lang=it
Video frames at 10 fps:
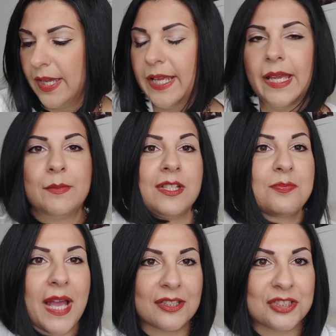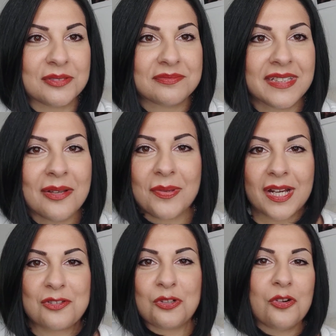E mi dispiace
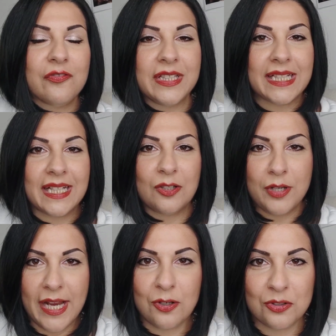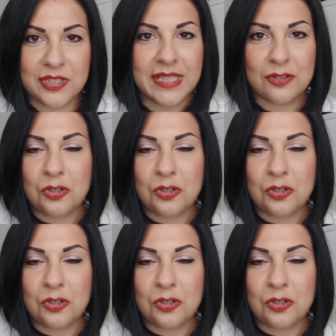perché sono convinta che non è così,